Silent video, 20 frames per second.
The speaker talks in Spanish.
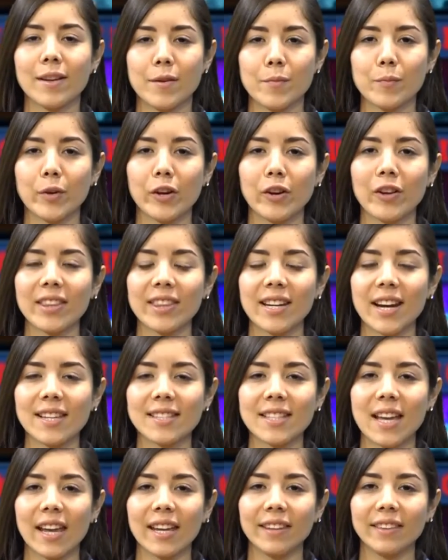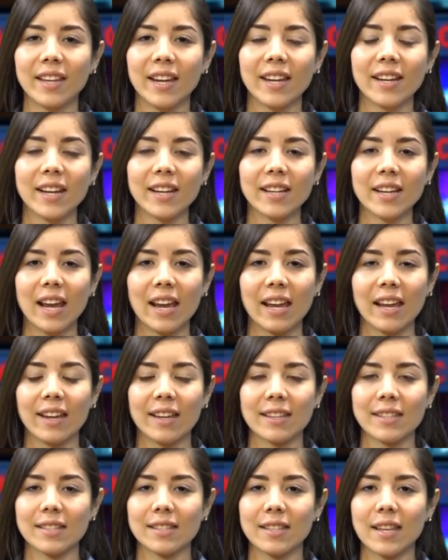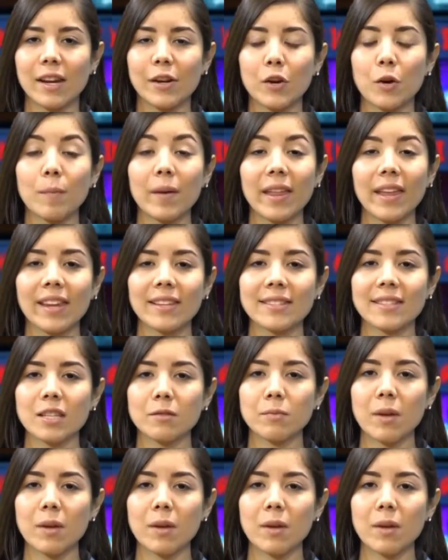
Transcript: Bueno, Andrés, ahí tienen este, el nombre de estas